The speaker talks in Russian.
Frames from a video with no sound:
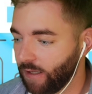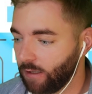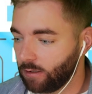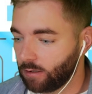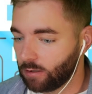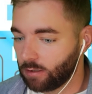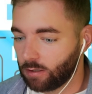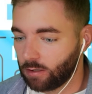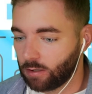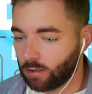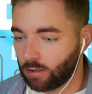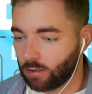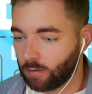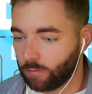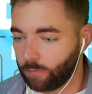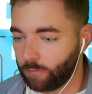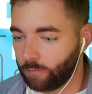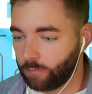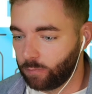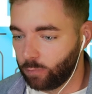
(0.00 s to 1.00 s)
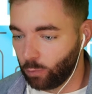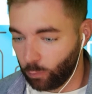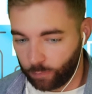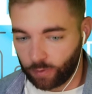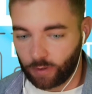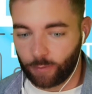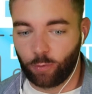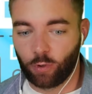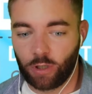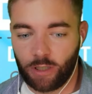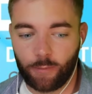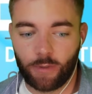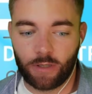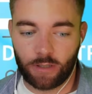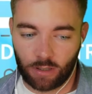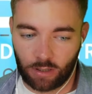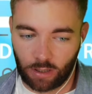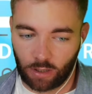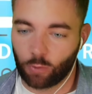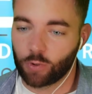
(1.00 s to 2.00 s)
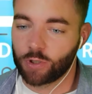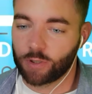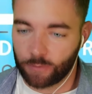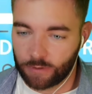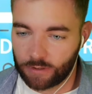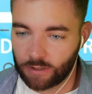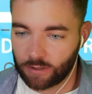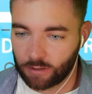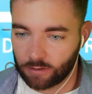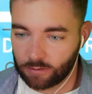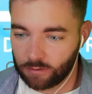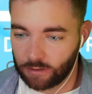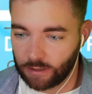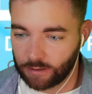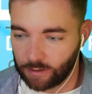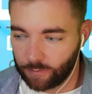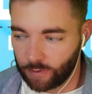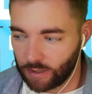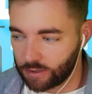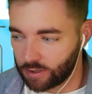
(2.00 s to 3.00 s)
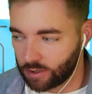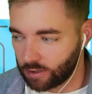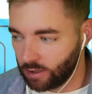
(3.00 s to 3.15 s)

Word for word: а, ну, про более-менее хороший материал. Это опять же,